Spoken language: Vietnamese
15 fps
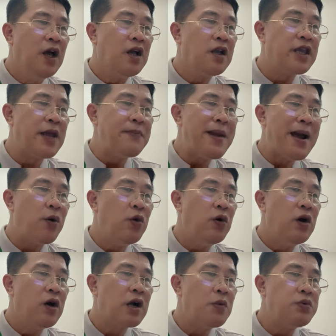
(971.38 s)
Diệp Đào
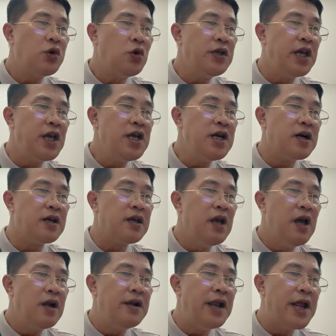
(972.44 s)
không chút nghĩ ngợi
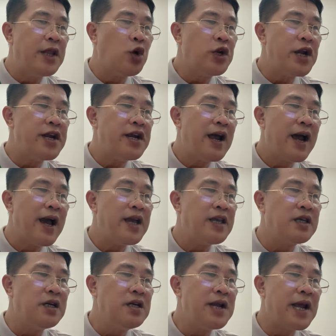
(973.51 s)
liền thốt lên hai
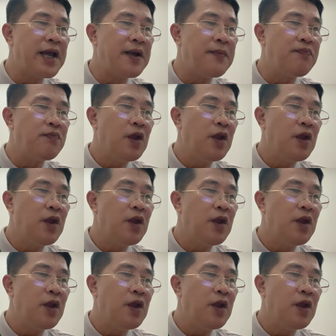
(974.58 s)
chữ này.